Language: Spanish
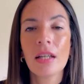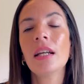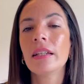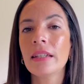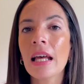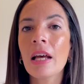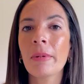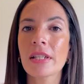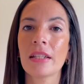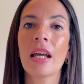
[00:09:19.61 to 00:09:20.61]
Nada
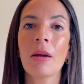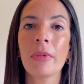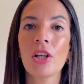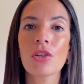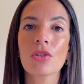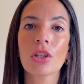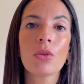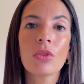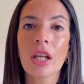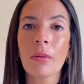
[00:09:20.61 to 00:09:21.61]
más y nada menos que
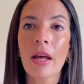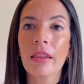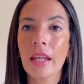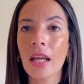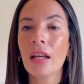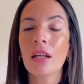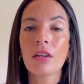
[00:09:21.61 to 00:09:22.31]
un tema de